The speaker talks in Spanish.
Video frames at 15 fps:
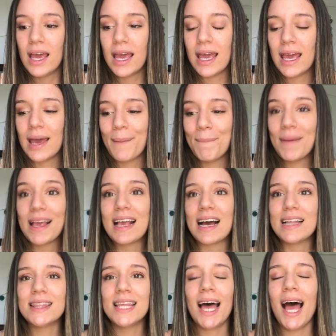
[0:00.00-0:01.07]
Eh, me
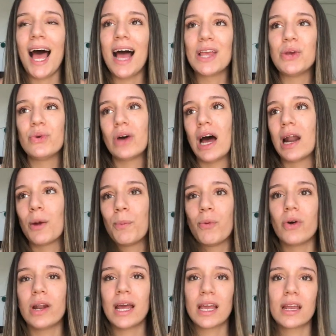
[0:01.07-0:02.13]
encanta ayudar o
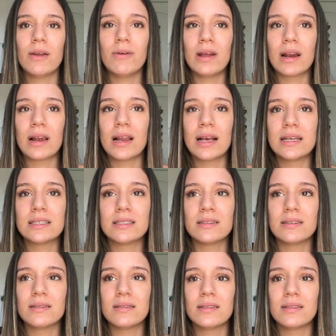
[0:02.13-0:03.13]
poder escribirles